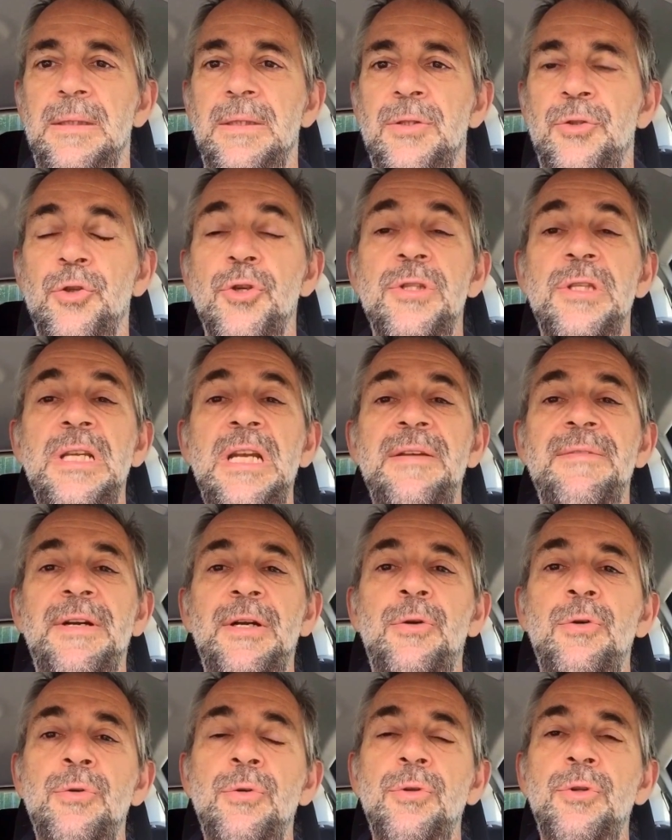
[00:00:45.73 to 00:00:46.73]
sosteneva
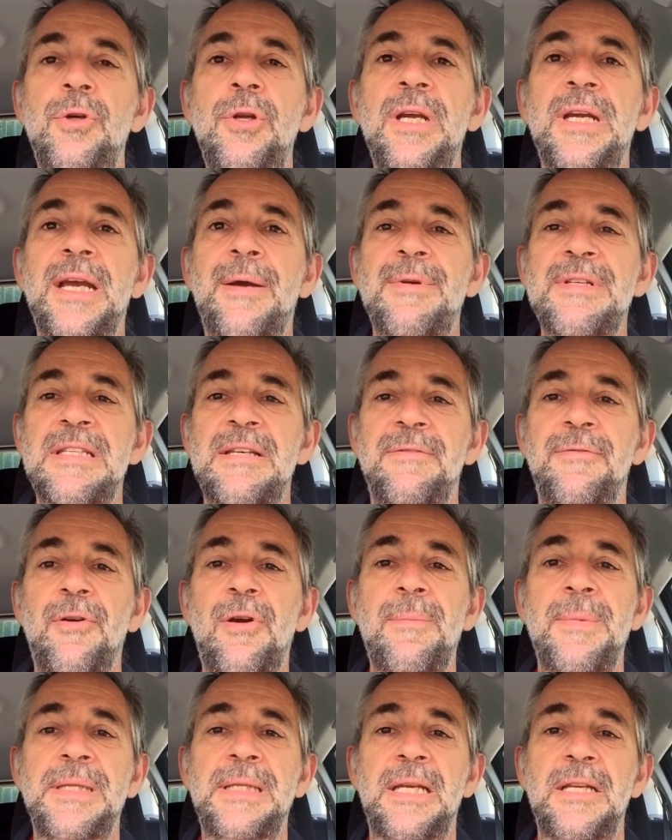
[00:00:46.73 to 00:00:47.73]
il conduttore che questa
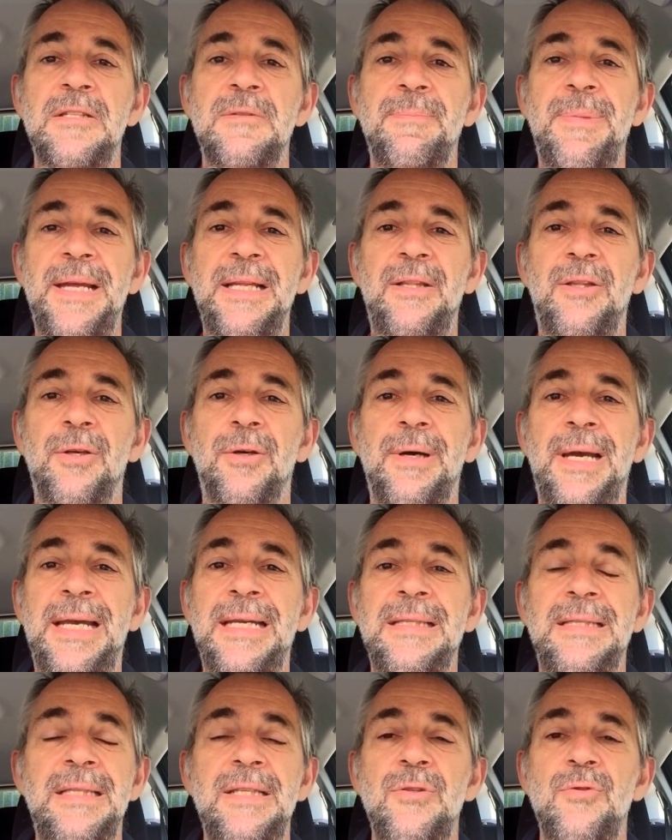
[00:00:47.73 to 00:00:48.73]
forma di rispetto
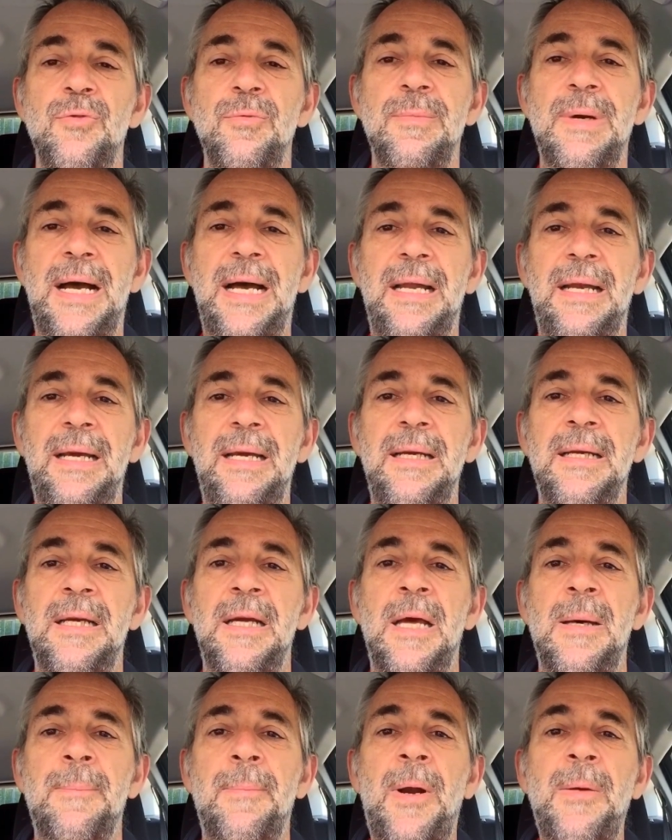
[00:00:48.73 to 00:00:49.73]
è disumana
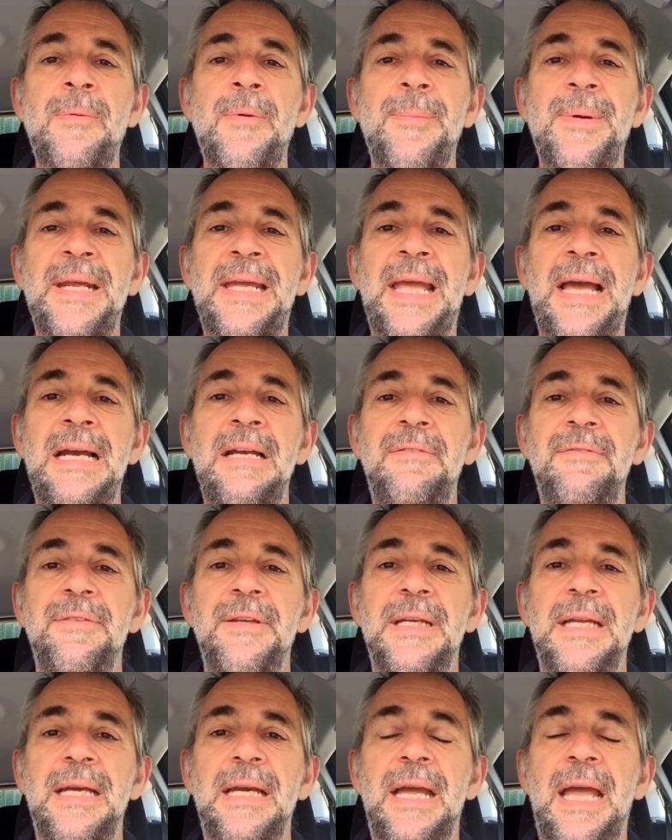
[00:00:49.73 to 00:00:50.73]
proprio perché alla
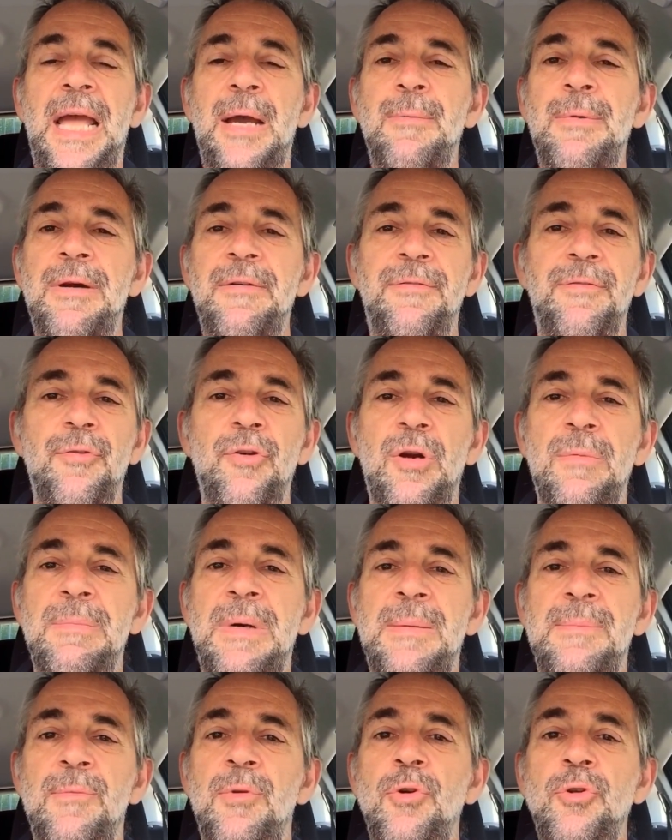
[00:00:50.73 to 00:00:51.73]
fine è una
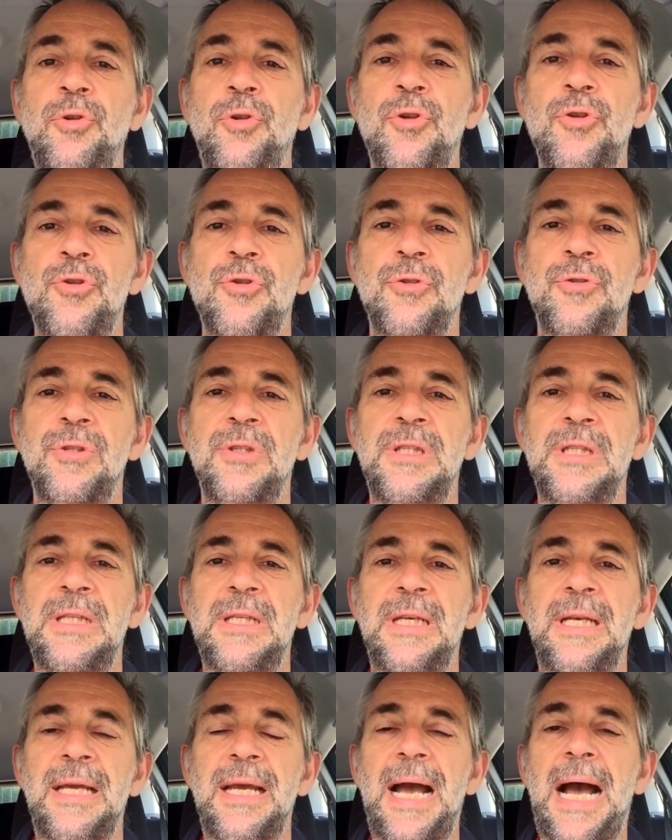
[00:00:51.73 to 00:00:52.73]
forma molto
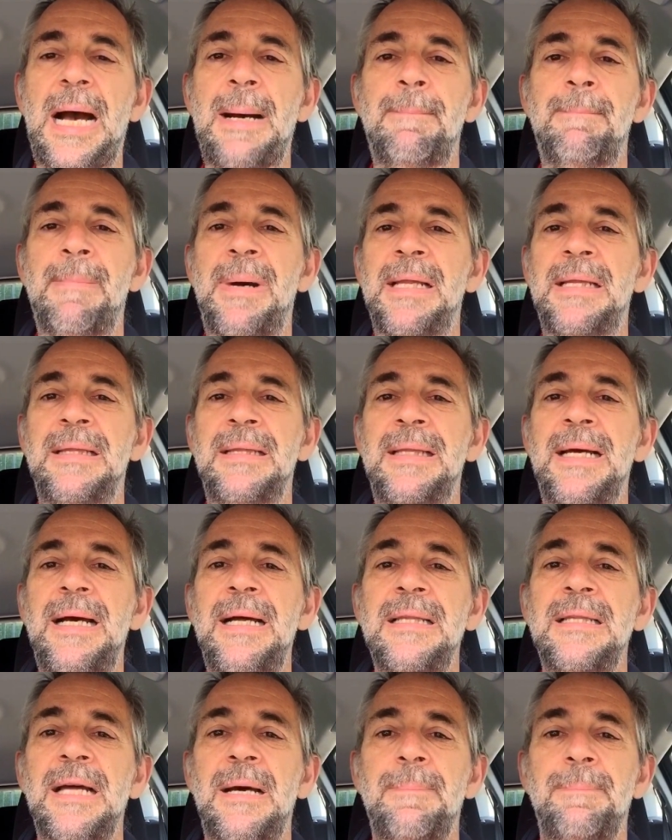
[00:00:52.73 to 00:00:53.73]
sottile,
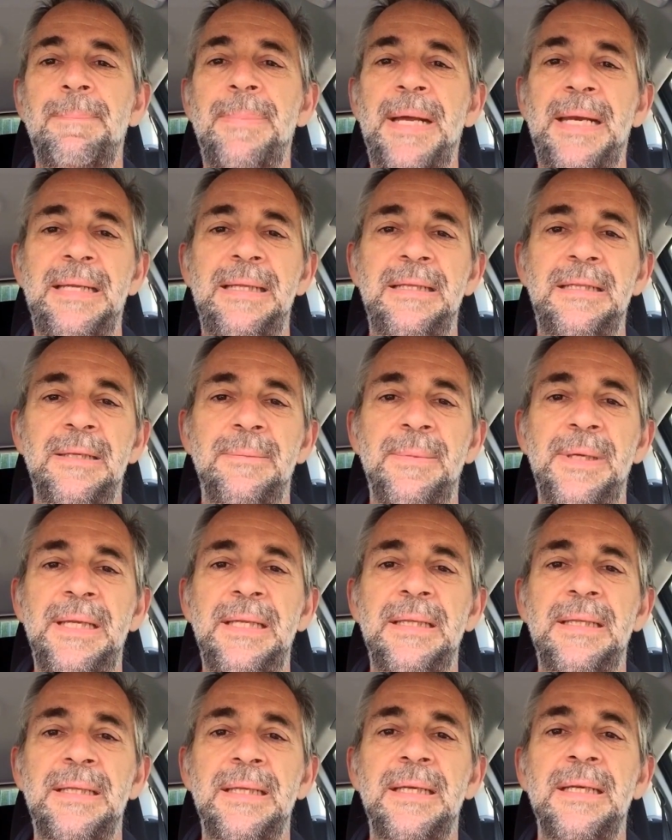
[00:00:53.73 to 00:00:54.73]
ammantata
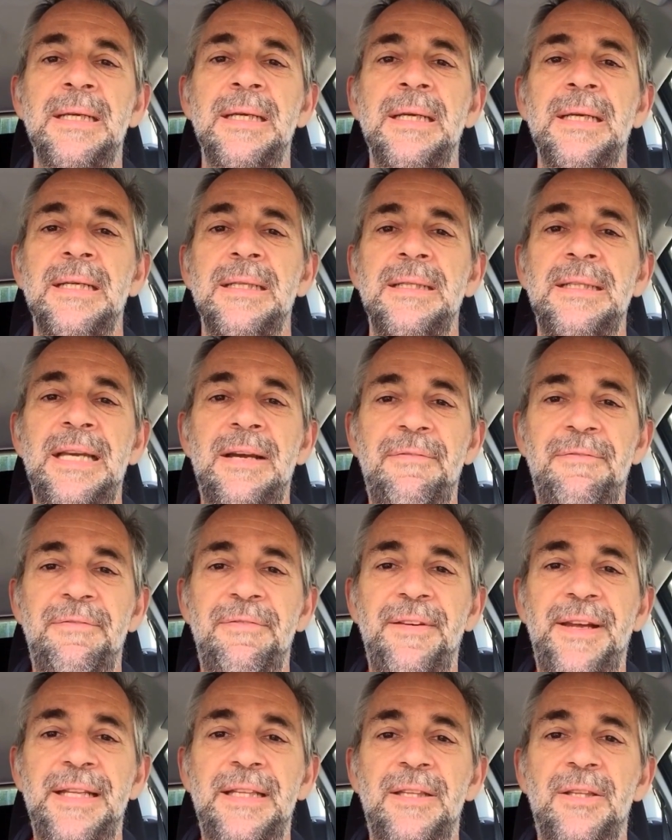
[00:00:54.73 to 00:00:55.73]
apparentemente di
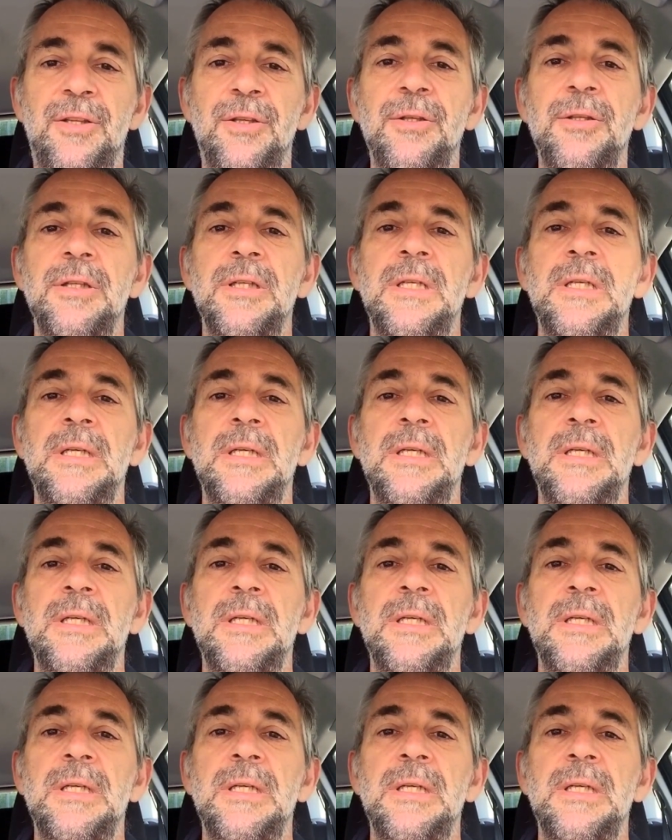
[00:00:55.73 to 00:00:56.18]
affetto,